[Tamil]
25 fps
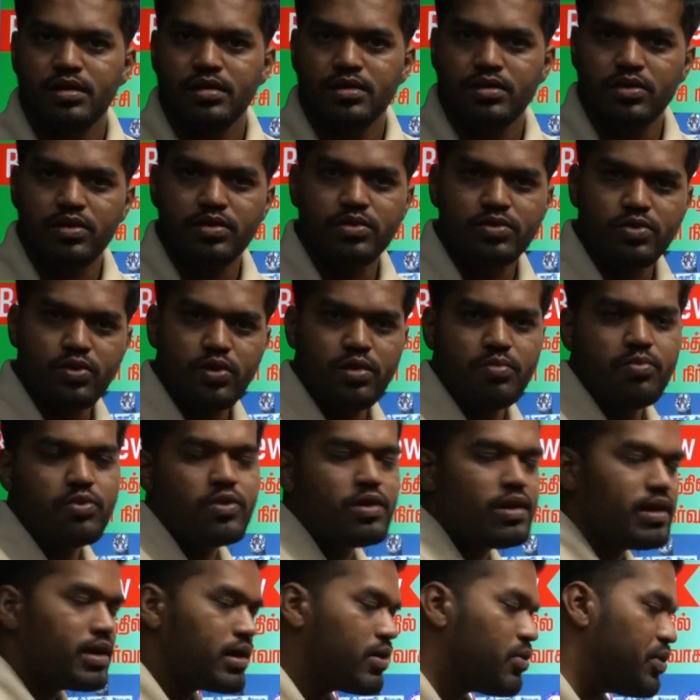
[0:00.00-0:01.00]
ஸோ ஸ்கூல்
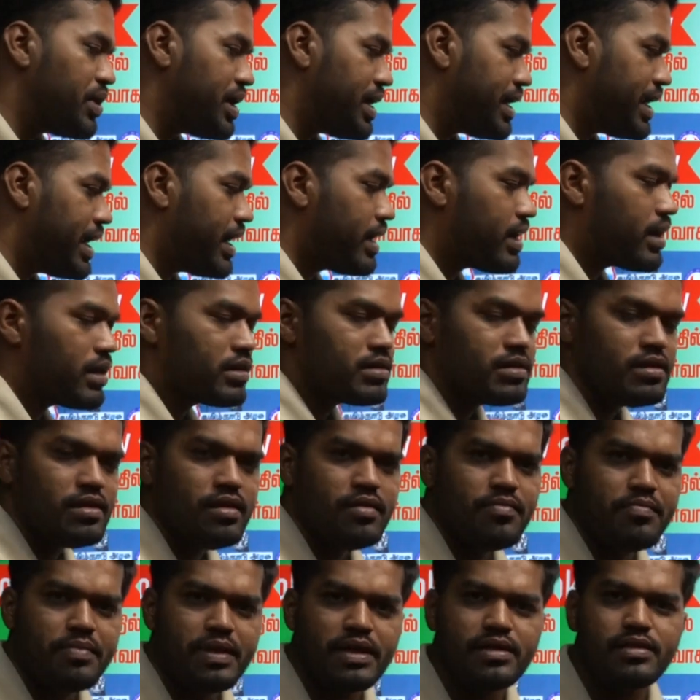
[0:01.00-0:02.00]
புக்கில் இருக்கக்கூடிய டேட்டாஸு
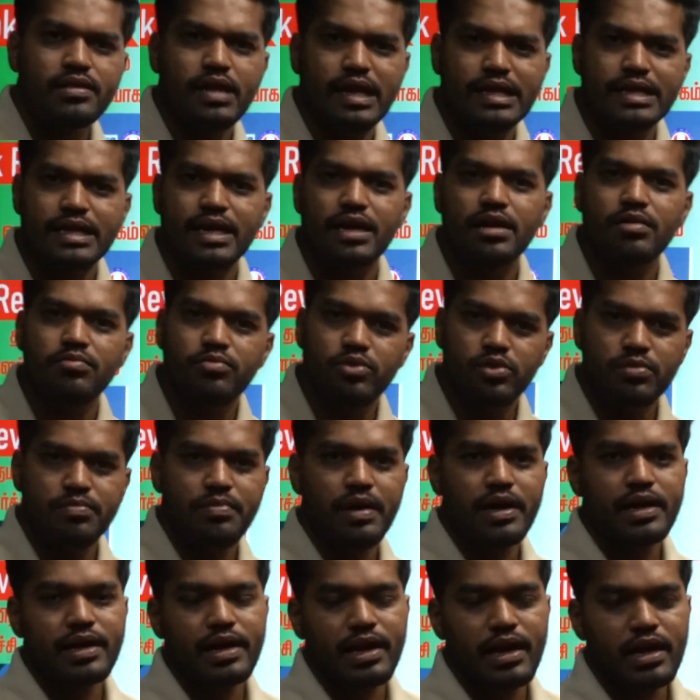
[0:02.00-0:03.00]
ப்ளஸ் அதுக்கான புக்
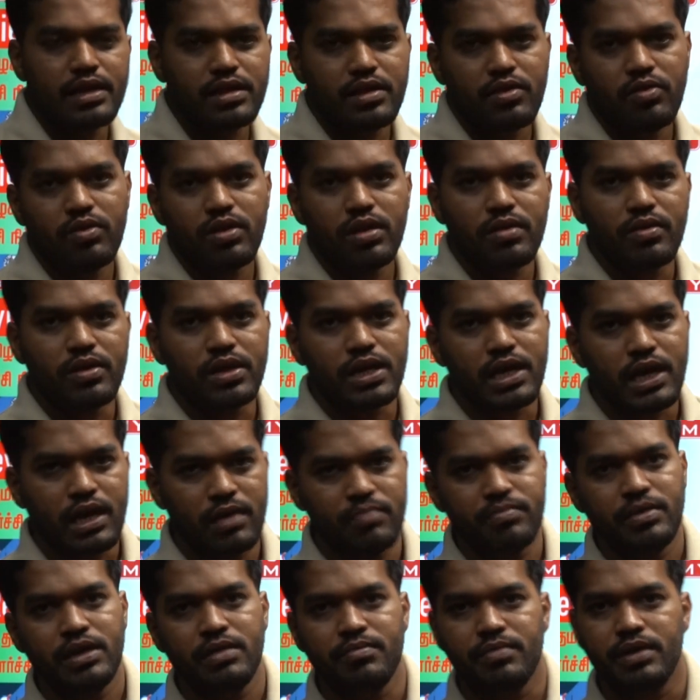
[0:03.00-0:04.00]
பேக் எல்லாத்தையும் உங்களுக்கு வந்து
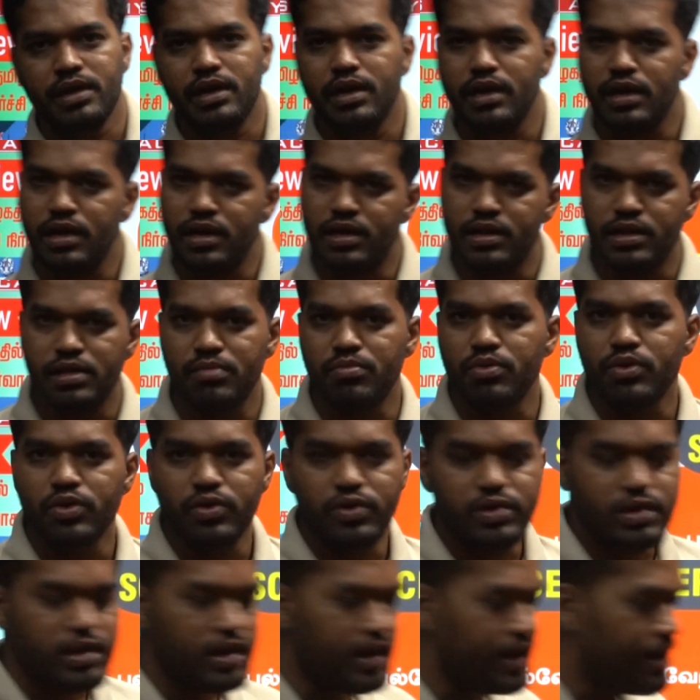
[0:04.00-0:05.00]
கம்பைன் பண்ணி இந்த புக்கு
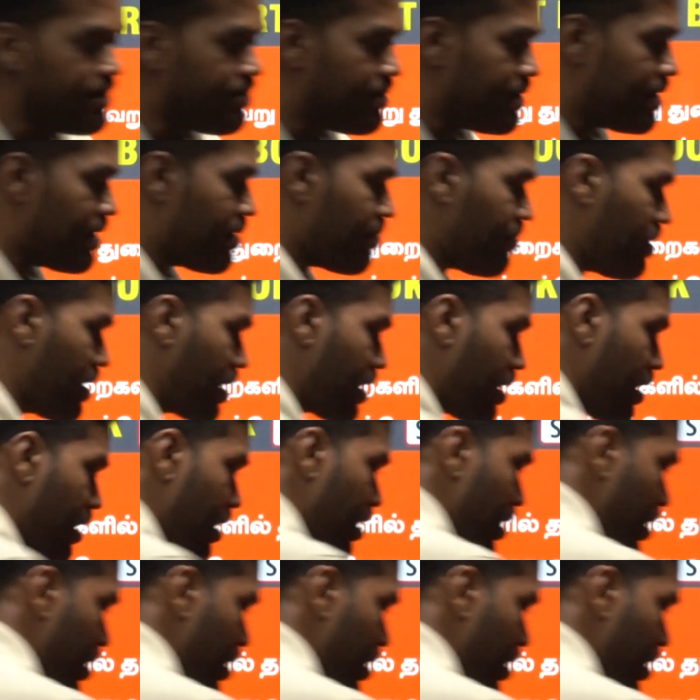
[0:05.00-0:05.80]
வந்து ரெடி பண்ணியிருப்பாங்க